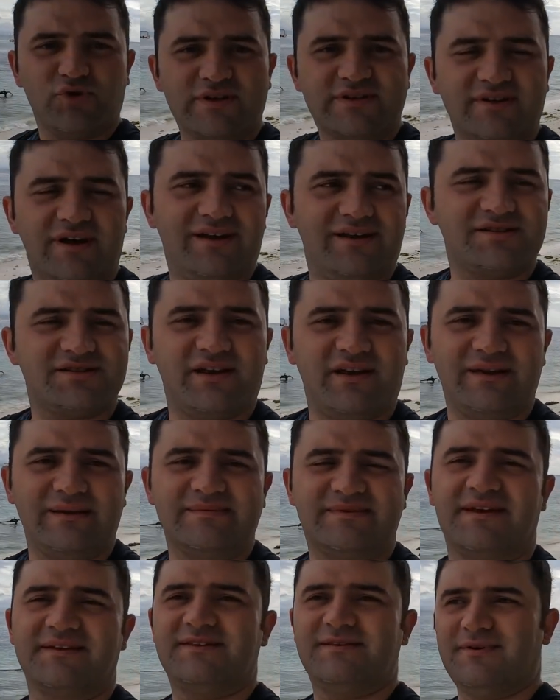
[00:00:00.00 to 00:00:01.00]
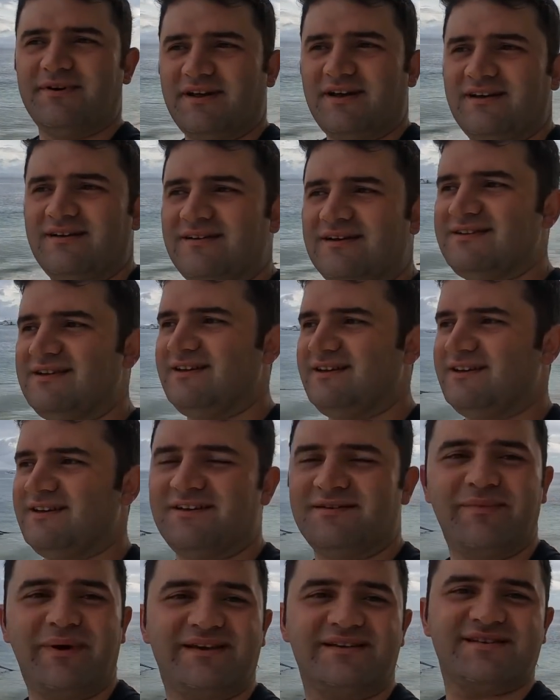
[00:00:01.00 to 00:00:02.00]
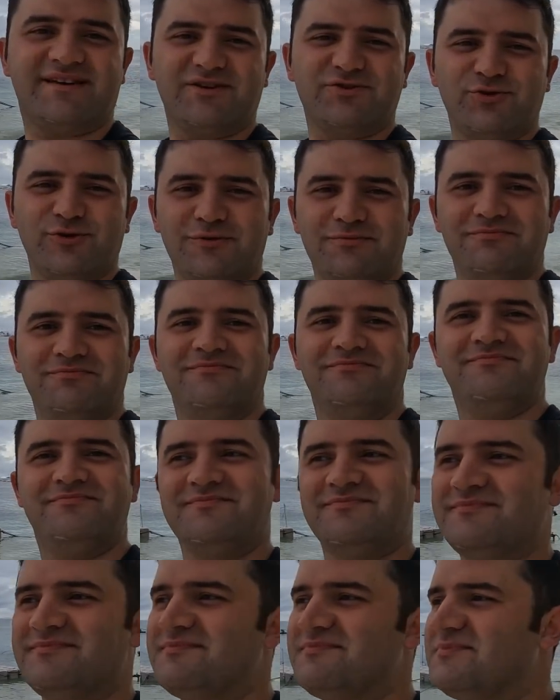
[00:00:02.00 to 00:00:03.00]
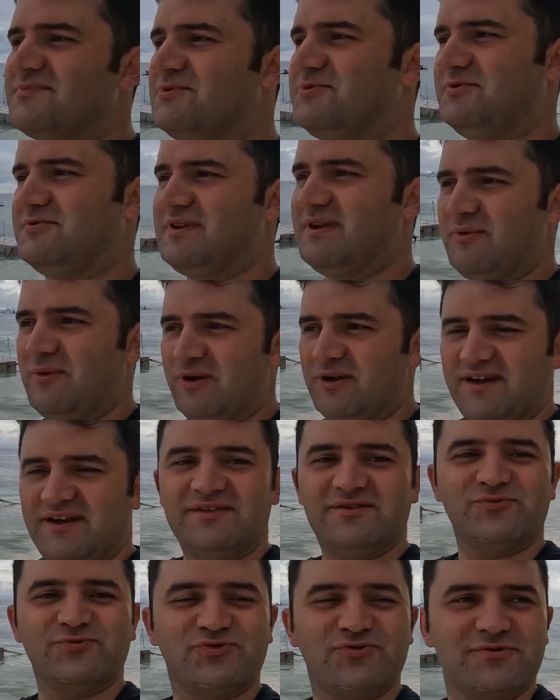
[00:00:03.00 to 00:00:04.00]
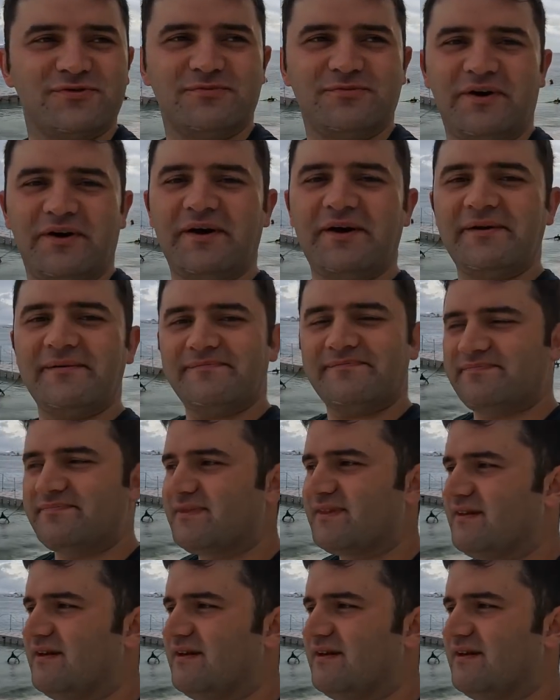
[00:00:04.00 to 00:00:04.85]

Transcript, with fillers: Burası aynı şeyi anımsattı bana. E, Meksika Tulum. Tulum da böyleydi. Uzundu baya.